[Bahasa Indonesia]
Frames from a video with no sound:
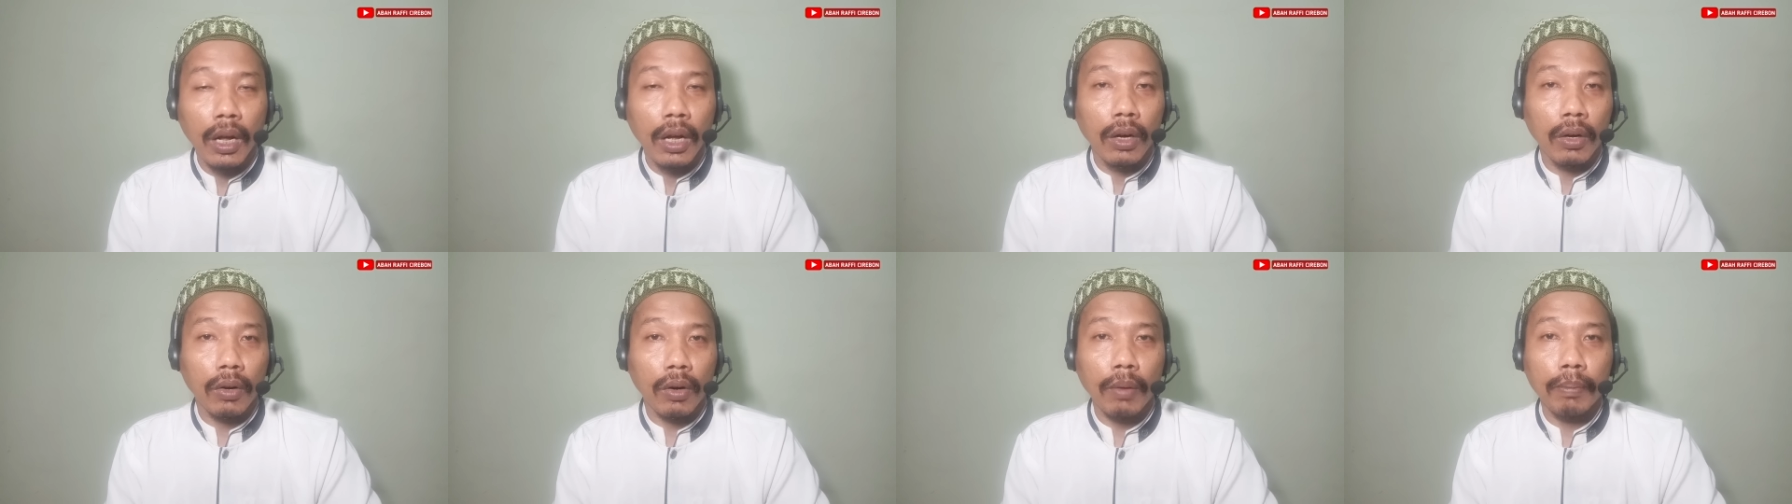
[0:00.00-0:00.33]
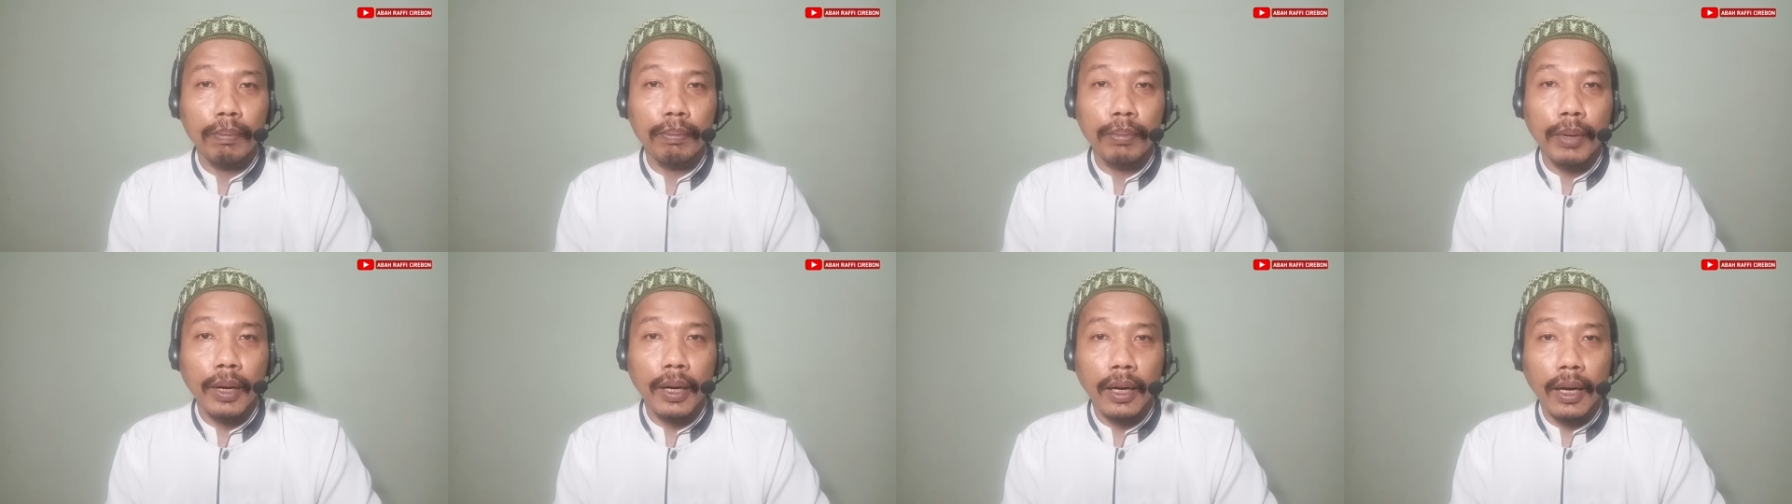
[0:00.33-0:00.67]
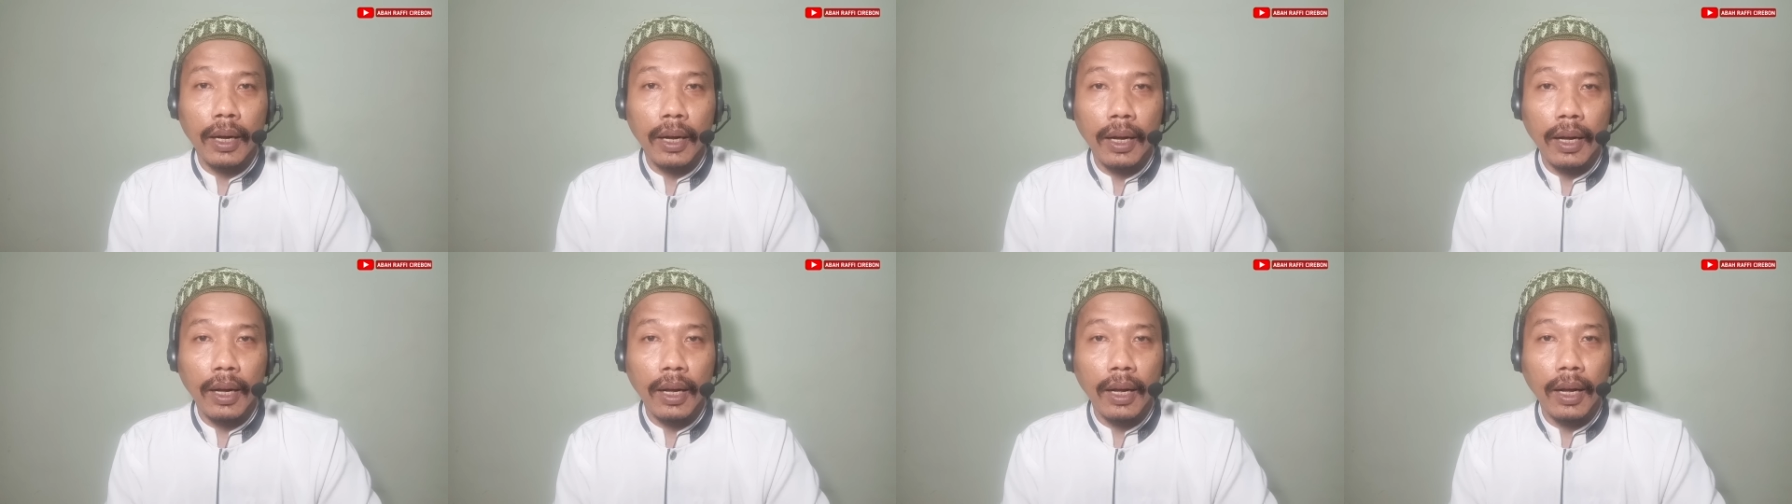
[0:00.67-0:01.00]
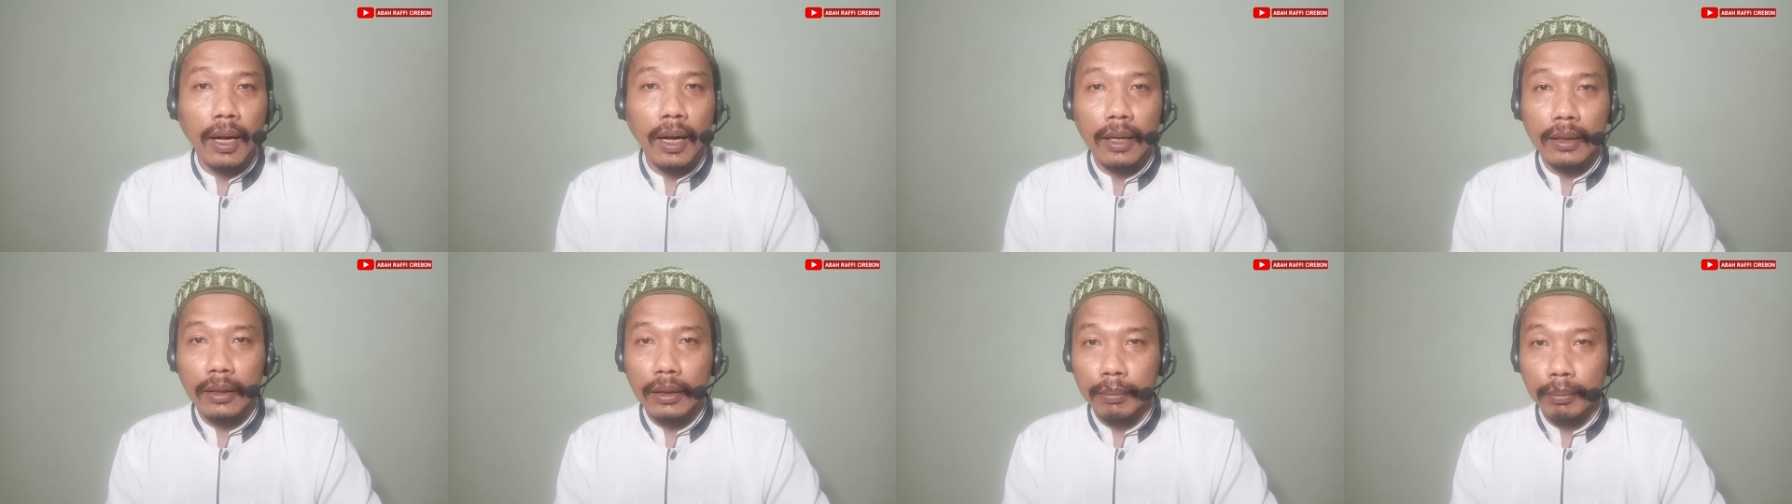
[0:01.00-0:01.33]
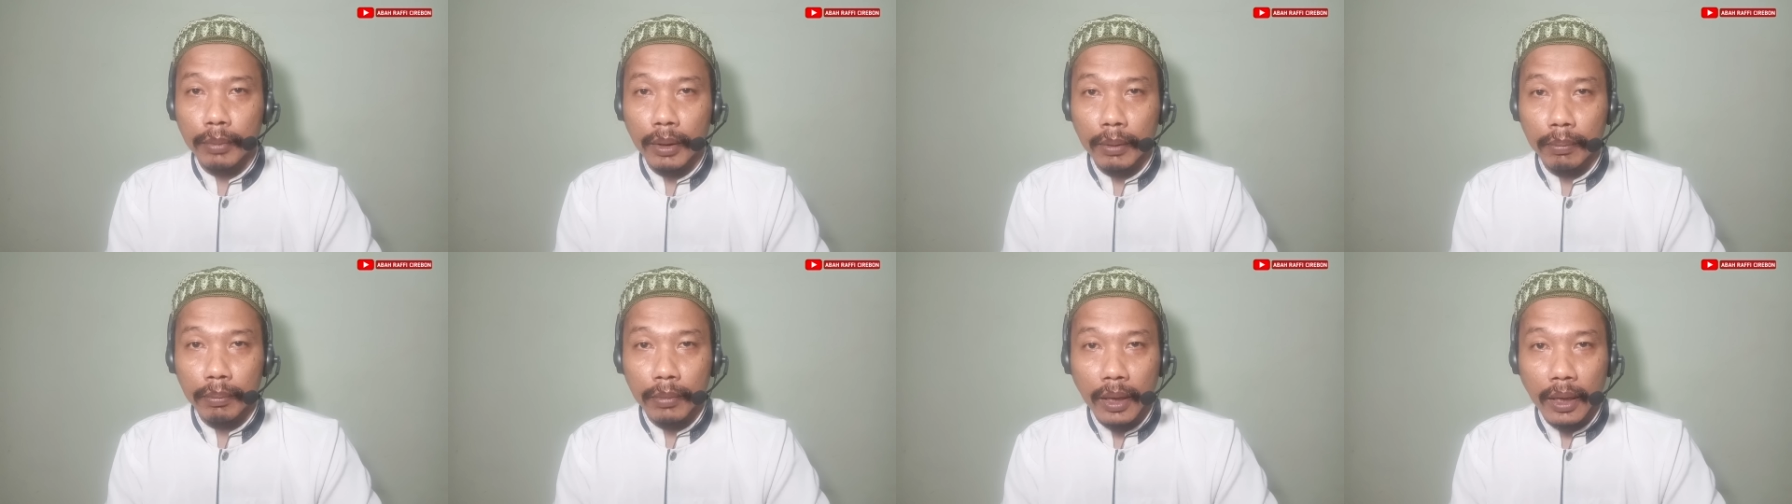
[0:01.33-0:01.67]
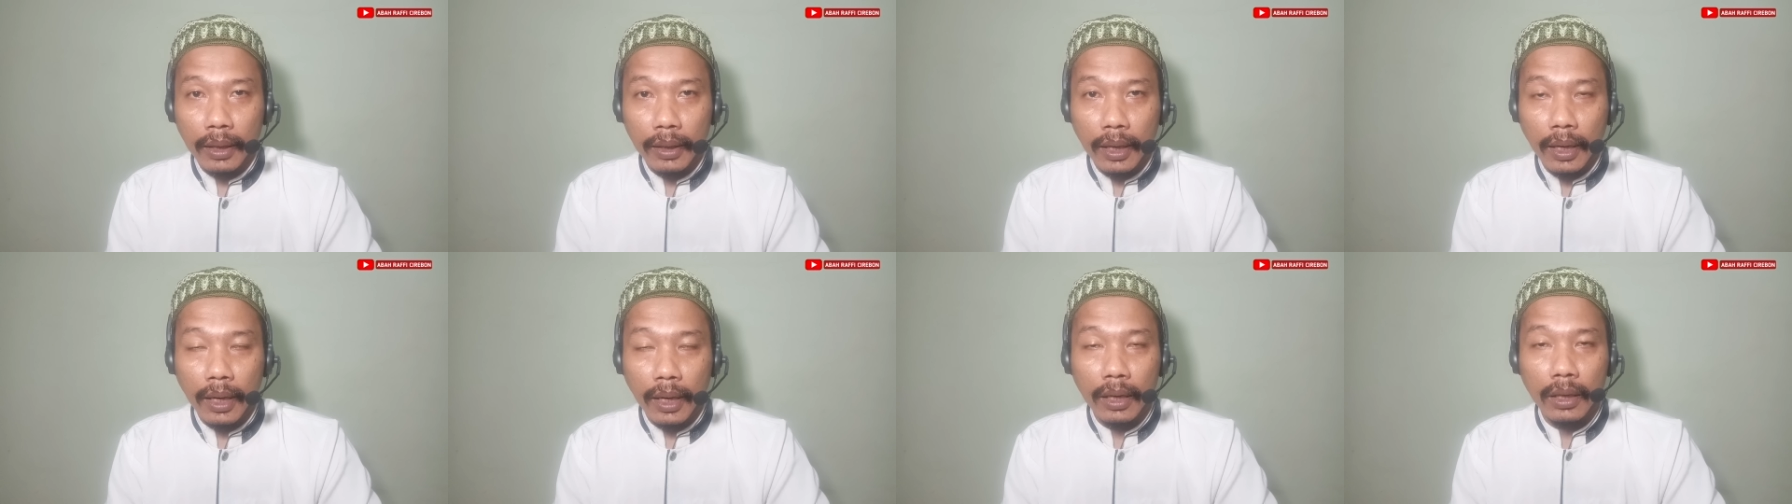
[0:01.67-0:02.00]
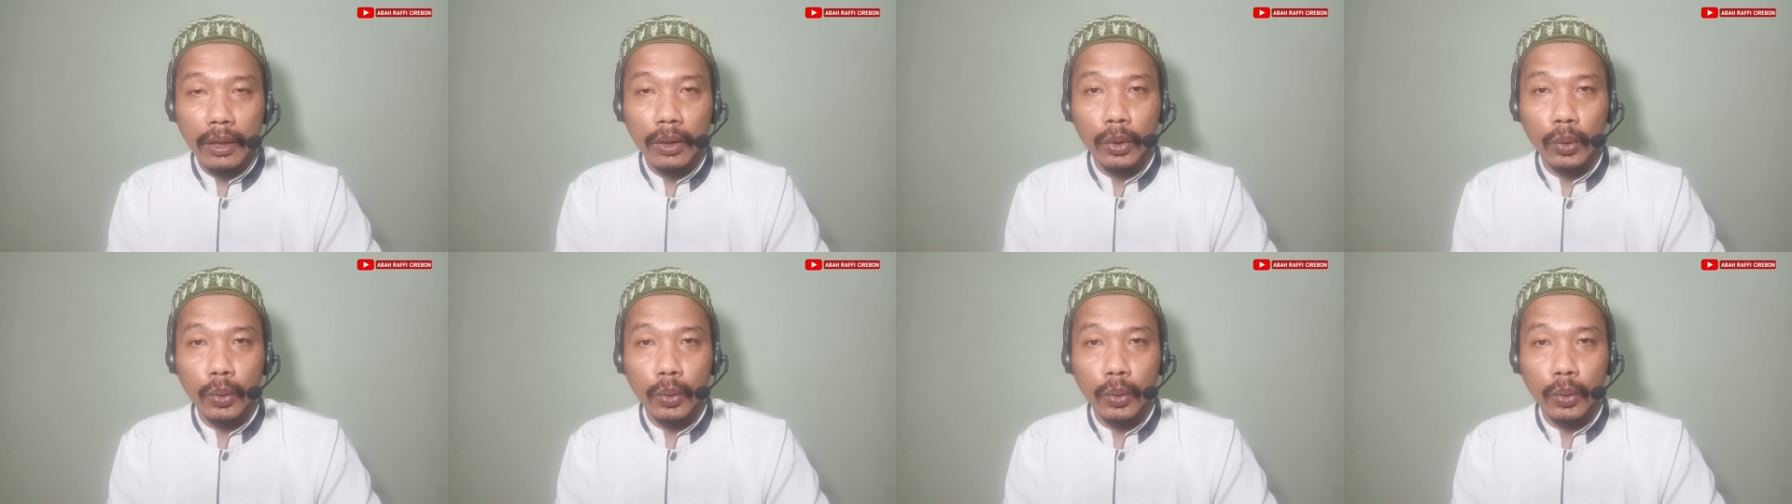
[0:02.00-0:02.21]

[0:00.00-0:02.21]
Rabbana atmim lana